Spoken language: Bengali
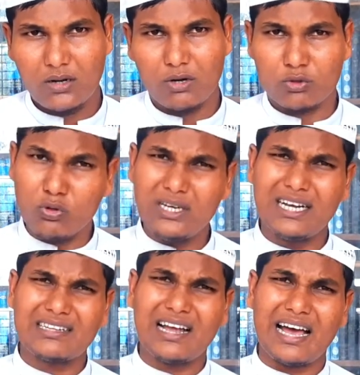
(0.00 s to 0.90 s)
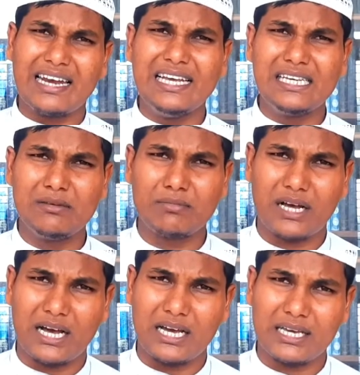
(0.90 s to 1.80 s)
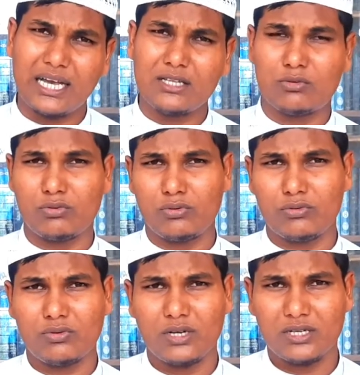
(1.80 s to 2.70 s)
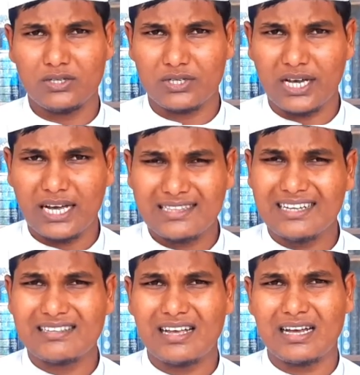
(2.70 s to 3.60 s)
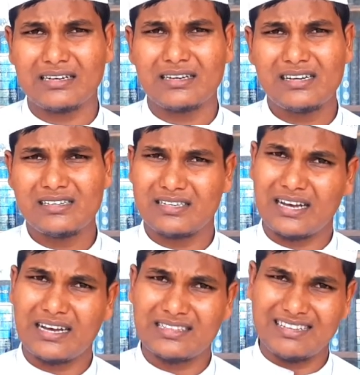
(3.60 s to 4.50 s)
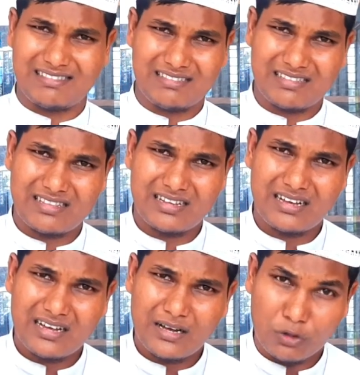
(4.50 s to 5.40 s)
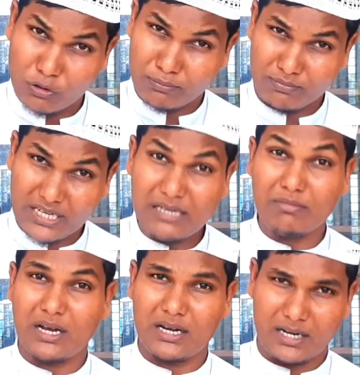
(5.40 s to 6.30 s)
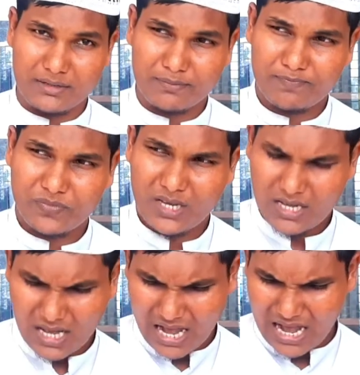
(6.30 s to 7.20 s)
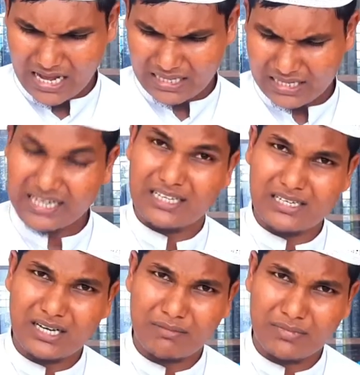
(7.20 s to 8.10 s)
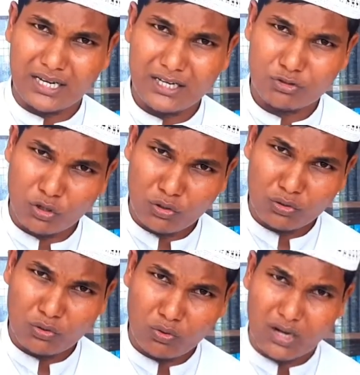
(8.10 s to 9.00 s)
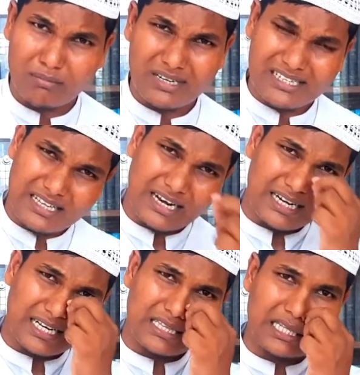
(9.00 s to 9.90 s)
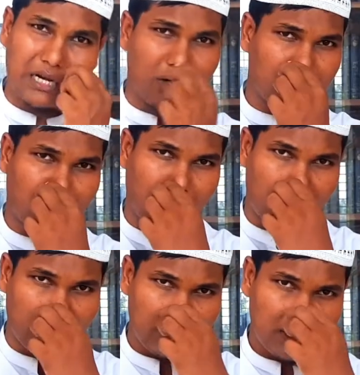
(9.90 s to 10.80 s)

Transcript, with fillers: অতুলিয়াত আলাইহিম আয়াতুহু ঝাদাত হান ঝাদাত হোম ইমানান আর তাদের সামনে যখন কোরআন মাজিদের আয়াত তেলাওয়াত করা হয়